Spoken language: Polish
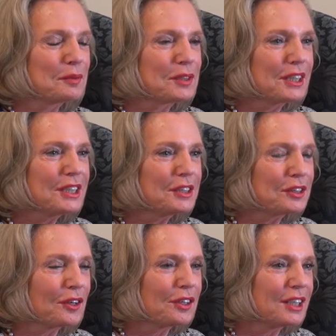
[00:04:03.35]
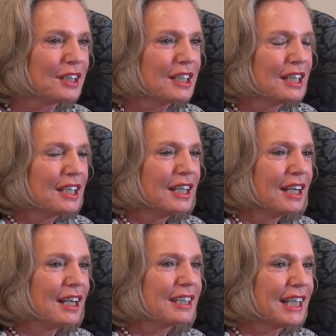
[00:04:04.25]
Bo z jednej strony
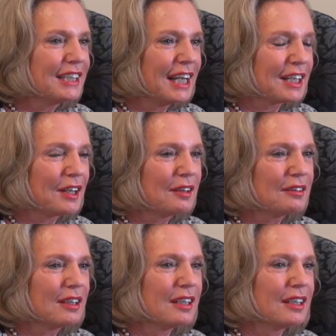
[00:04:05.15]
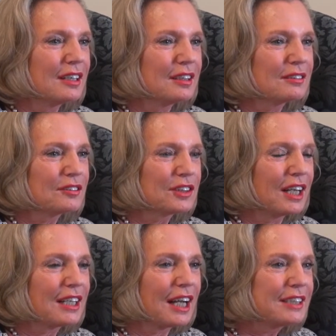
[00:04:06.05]
e, generał,
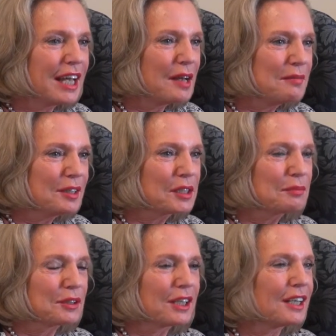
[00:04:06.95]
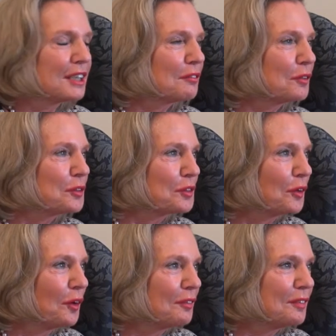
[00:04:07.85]
e, akademię, spotkania
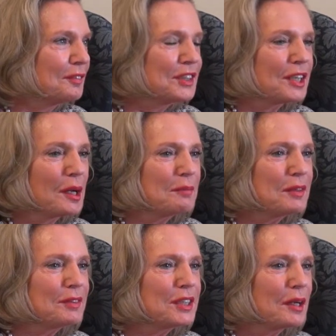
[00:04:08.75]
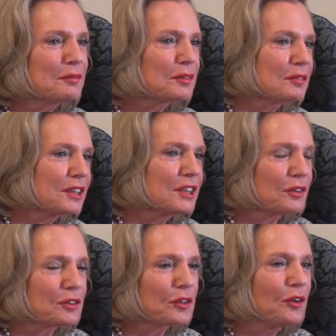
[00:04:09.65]
wojskowe, Widziałam, nie wiedziałam dokładnie
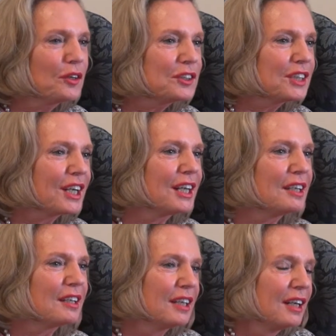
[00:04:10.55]
o co chodzi, ale